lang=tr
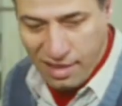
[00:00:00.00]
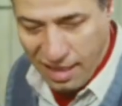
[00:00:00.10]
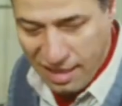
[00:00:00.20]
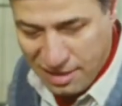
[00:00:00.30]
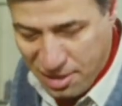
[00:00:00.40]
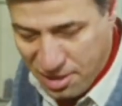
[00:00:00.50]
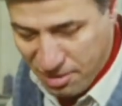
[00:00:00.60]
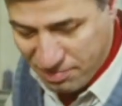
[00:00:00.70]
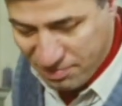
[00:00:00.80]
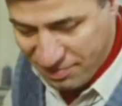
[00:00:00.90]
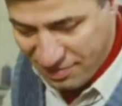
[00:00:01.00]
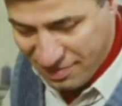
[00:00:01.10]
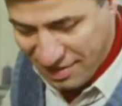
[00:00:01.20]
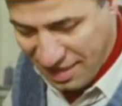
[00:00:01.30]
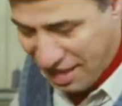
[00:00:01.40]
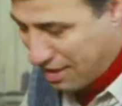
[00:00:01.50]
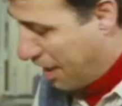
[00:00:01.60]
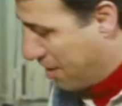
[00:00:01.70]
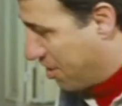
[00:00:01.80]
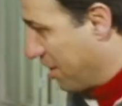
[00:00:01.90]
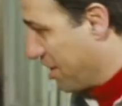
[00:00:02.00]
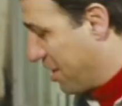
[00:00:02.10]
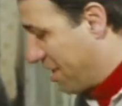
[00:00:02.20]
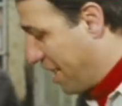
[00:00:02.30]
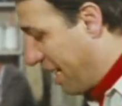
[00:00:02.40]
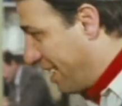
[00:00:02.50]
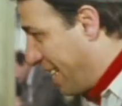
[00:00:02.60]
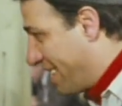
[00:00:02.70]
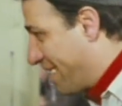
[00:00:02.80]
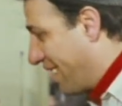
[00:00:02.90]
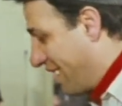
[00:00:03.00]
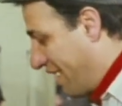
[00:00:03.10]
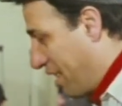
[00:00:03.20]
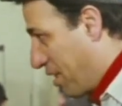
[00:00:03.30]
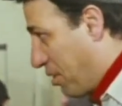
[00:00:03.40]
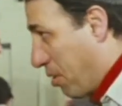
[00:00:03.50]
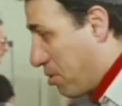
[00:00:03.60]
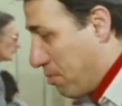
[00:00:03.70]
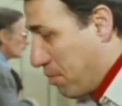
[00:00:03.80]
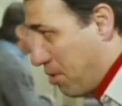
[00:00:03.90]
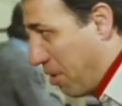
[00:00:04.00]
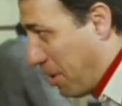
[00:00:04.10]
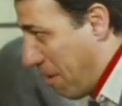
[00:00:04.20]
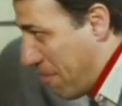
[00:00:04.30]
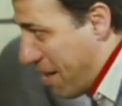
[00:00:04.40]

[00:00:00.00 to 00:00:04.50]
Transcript: Kardeşim, Allah işinizi ziyade etsin. Gözümüz yok ama...